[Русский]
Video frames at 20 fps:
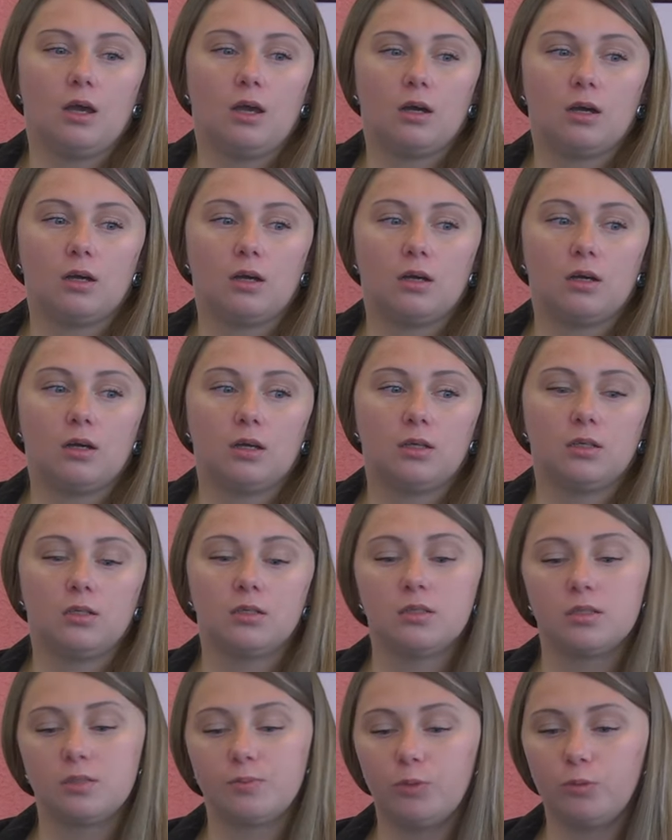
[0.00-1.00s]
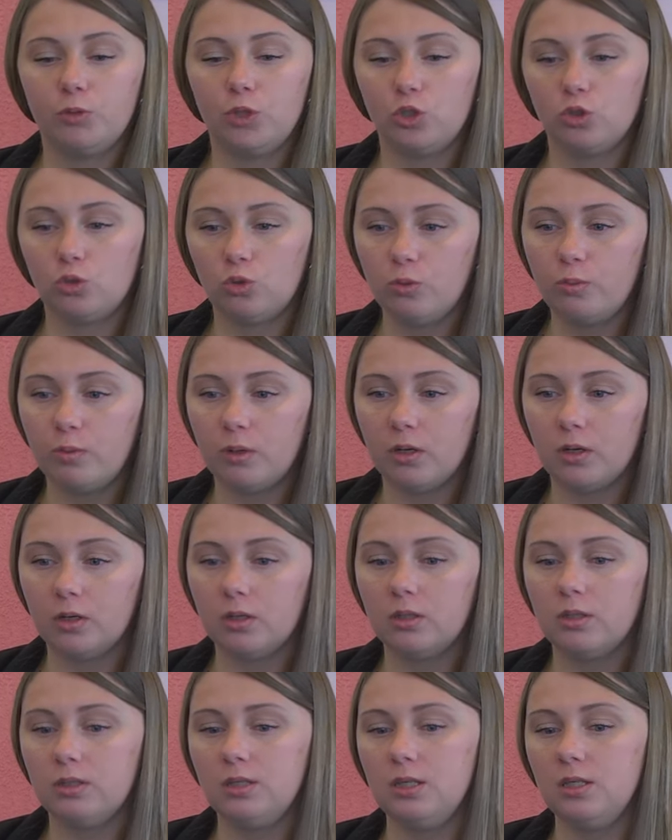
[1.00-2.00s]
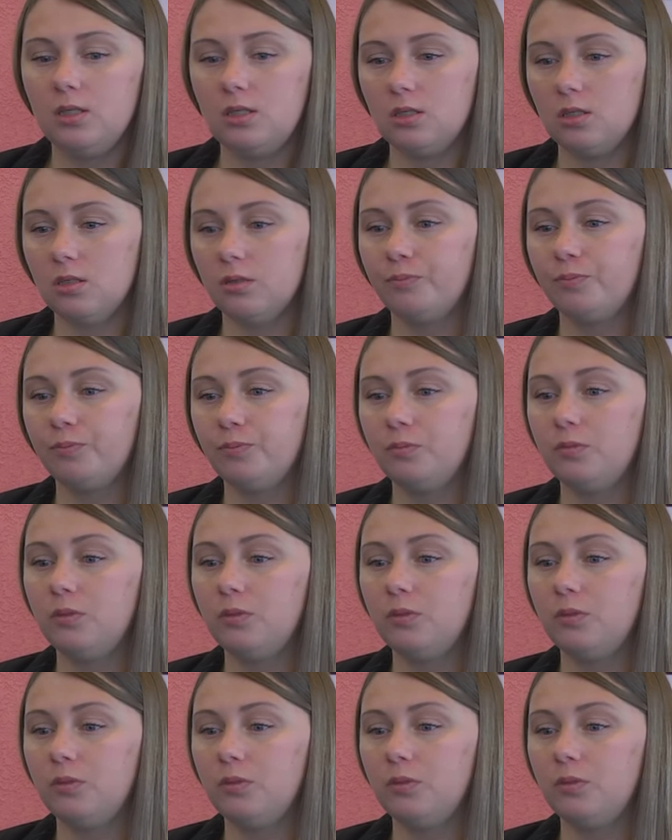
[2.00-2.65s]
А, с помощью Робо дети,